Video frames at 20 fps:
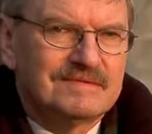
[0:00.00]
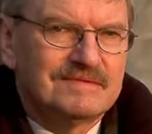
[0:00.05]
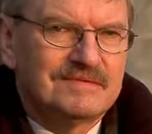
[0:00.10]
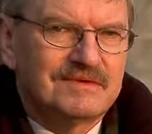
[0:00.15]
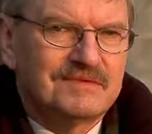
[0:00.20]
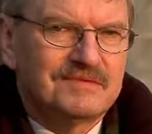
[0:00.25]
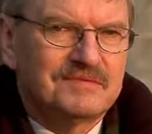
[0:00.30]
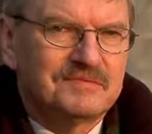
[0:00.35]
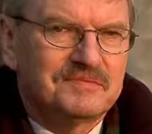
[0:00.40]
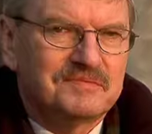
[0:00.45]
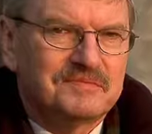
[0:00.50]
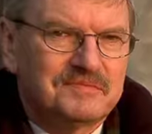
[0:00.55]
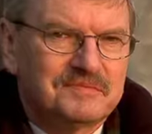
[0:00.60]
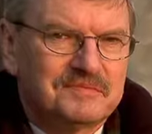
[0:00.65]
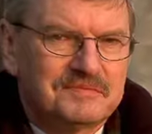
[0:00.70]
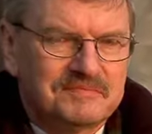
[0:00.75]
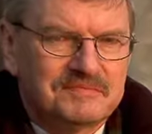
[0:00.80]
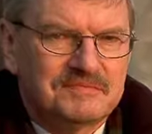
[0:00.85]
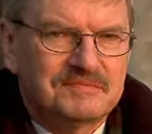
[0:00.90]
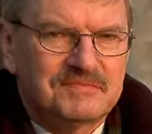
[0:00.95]
no,
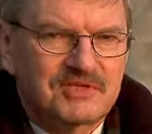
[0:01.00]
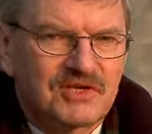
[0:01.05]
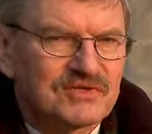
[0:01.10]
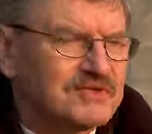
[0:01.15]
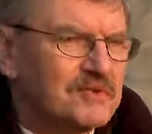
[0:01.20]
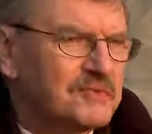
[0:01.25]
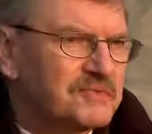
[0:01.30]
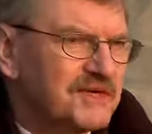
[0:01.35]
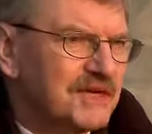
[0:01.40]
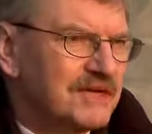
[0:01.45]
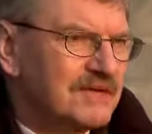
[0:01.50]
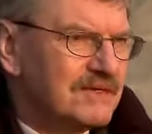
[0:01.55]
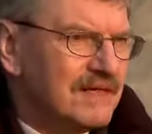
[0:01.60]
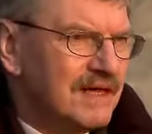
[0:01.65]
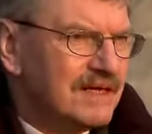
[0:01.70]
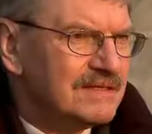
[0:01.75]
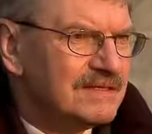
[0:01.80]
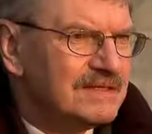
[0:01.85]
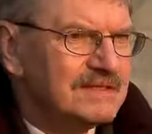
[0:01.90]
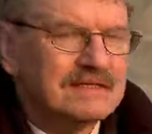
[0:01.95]
został
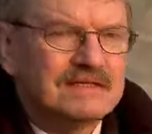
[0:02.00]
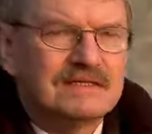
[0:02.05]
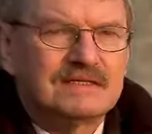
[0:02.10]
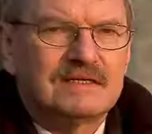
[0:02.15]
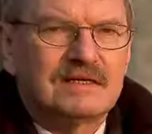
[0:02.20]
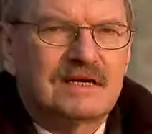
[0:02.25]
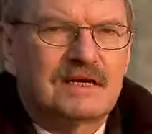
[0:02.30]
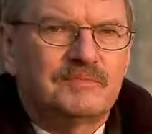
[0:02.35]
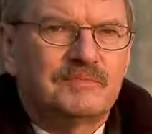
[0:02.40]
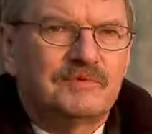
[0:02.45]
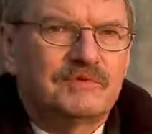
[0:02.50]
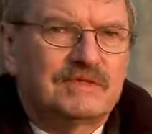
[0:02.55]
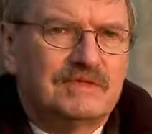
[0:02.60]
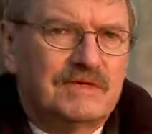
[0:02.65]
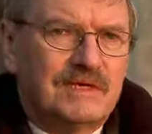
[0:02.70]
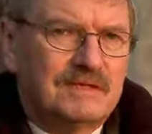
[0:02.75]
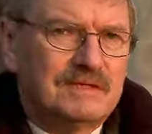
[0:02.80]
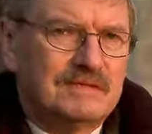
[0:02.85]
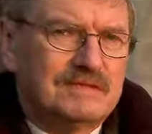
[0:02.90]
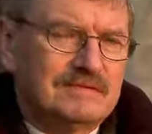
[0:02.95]
przekonany, a
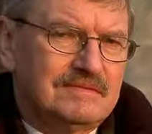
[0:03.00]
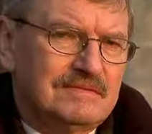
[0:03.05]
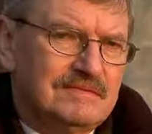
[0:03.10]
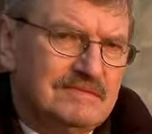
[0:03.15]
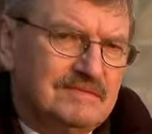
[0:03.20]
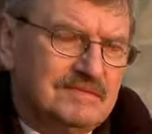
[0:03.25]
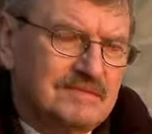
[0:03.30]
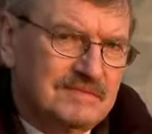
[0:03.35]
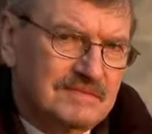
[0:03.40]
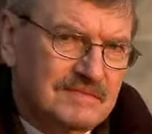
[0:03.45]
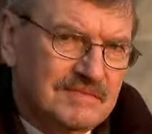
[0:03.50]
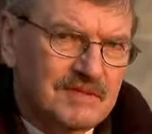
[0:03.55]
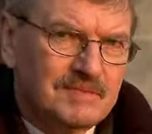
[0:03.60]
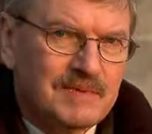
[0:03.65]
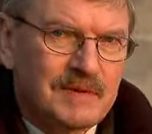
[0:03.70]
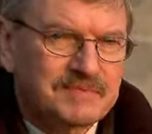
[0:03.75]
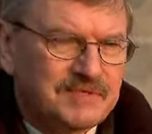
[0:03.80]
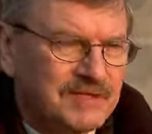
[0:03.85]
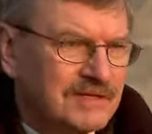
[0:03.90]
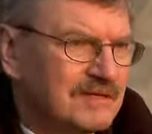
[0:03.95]
później
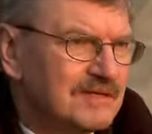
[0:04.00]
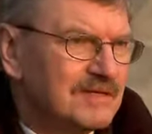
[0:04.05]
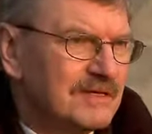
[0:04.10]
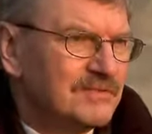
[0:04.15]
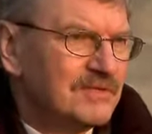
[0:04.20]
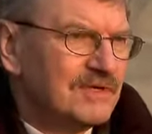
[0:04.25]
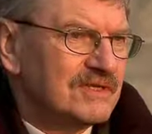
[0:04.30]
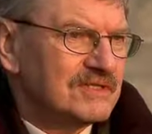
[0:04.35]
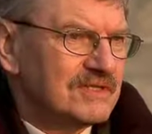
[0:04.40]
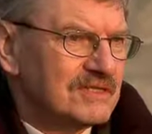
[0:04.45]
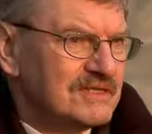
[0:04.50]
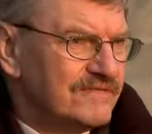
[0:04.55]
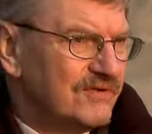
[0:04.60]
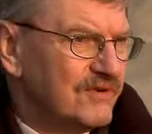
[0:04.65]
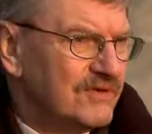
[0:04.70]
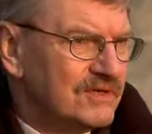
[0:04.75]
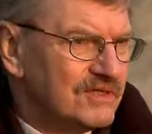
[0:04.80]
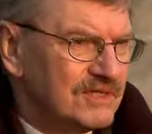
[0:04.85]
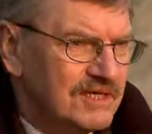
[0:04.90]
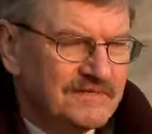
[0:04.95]
chyba przekonał jeszcze
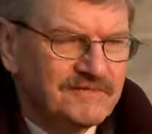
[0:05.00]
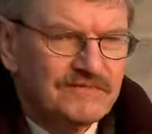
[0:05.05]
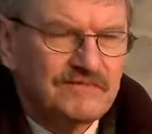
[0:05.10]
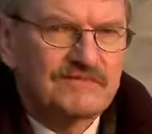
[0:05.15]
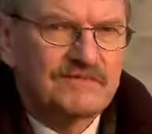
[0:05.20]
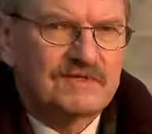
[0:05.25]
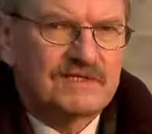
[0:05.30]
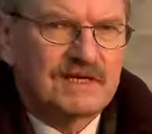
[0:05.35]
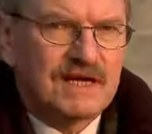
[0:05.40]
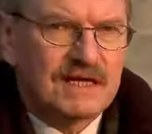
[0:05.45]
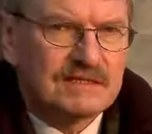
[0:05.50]
swoich szefów czy